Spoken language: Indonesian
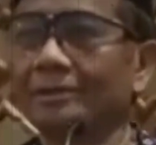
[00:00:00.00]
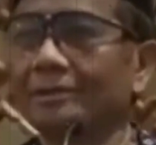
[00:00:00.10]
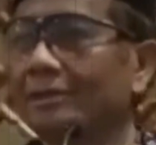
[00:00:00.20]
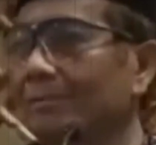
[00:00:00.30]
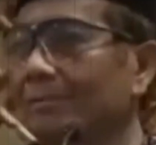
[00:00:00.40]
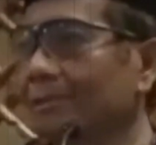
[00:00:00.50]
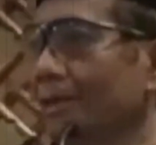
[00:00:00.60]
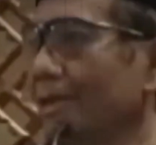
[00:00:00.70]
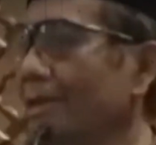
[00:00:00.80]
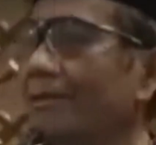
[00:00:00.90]
Tapi
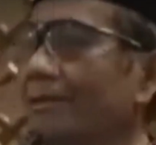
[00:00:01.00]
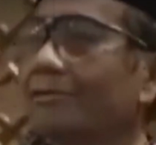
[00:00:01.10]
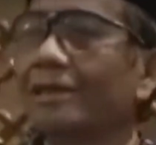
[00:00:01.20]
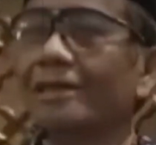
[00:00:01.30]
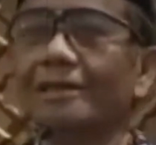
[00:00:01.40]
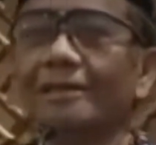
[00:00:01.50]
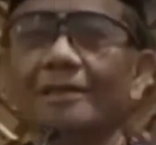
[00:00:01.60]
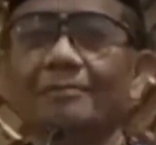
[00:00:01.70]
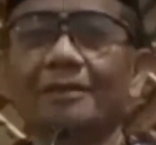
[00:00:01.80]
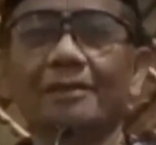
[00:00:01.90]
saudara, kalau saudara
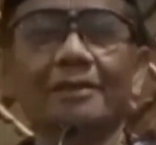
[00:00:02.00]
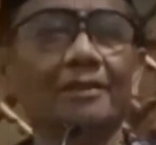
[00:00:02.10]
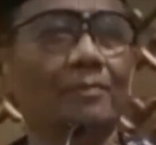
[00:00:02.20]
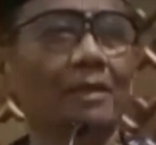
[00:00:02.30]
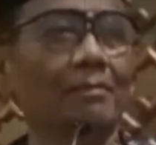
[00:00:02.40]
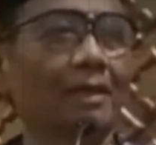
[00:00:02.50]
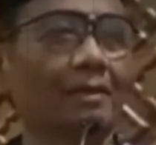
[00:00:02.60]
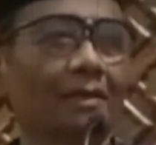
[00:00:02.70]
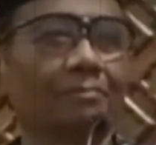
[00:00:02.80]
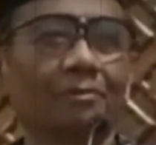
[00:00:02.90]
lihat kehidupan
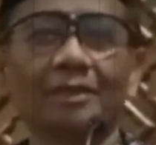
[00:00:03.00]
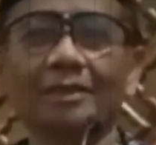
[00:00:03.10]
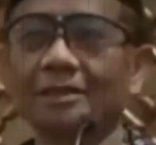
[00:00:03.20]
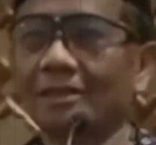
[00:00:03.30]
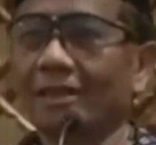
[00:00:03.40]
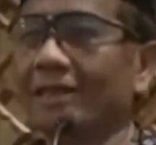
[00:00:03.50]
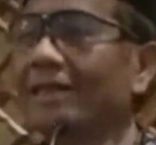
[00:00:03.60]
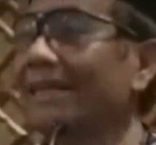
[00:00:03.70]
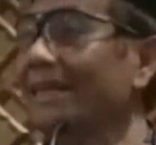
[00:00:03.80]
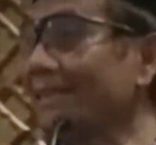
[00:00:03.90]
partai politik
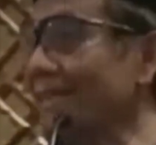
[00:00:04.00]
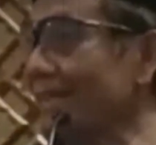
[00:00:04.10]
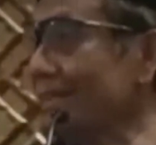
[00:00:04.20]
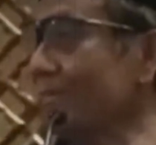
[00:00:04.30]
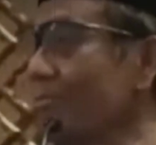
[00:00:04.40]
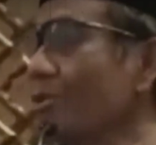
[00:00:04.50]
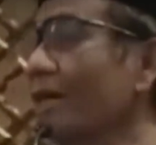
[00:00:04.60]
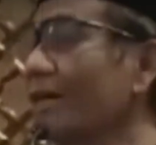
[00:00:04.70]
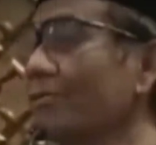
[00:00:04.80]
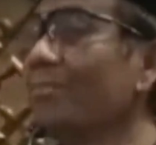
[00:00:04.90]
sekarang ini rasanya Bung
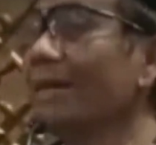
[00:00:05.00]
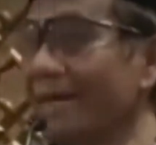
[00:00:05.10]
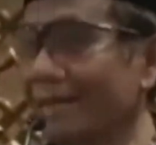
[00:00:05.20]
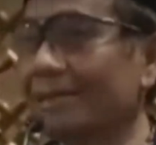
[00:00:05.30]
Karno benar.